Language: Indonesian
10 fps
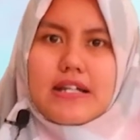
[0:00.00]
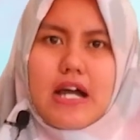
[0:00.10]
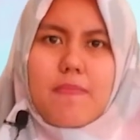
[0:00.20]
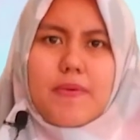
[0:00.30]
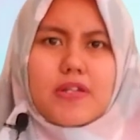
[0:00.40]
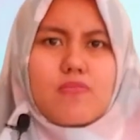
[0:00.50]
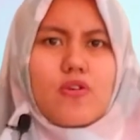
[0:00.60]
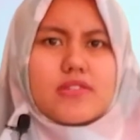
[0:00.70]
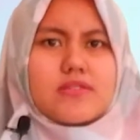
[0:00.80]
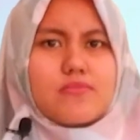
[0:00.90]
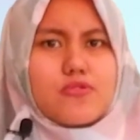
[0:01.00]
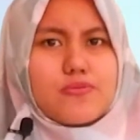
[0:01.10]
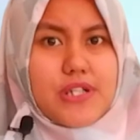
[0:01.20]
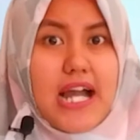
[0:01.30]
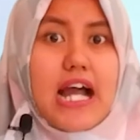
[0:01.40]
Nah, pertemuan
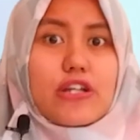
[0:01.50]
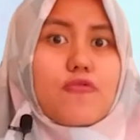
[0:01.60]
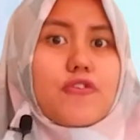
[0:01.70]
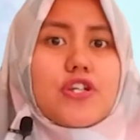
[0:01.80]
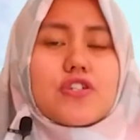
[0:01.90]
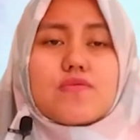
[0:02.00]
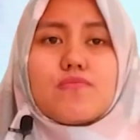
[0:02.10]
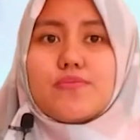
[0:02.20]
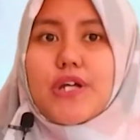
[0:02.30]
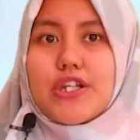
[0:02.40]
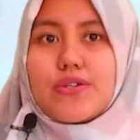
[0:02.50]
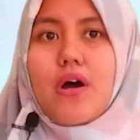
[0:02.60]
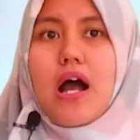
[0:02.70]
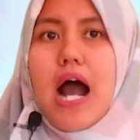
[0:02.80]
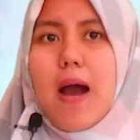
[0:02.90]
sebelumnya atau video sebelumnya itu